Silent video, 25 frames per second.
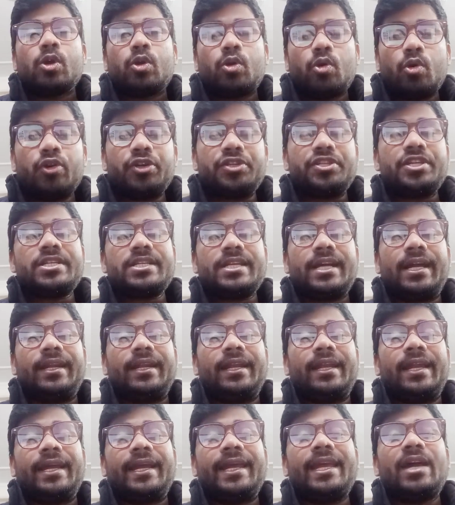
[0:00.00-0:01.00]
कोशिश करने
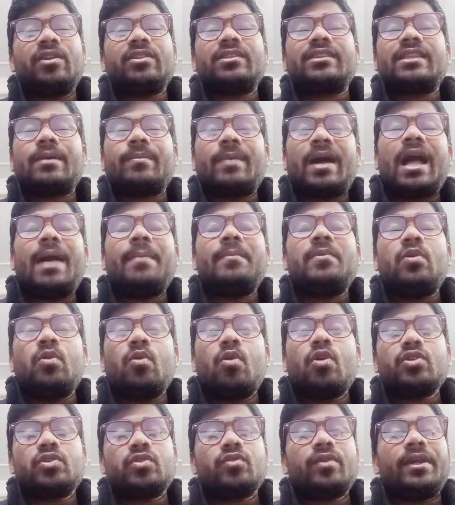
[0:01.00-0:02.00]
लगे और तमाम
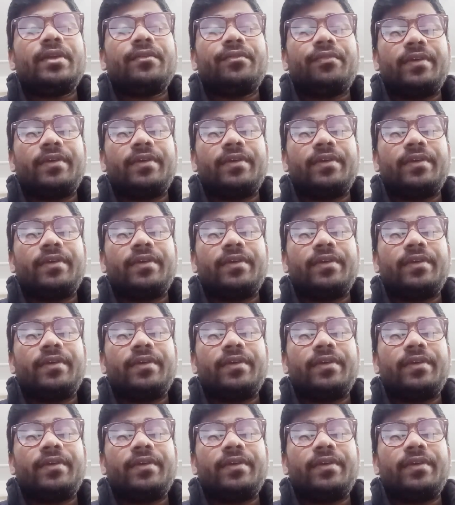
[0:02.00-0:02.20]
लोग जो है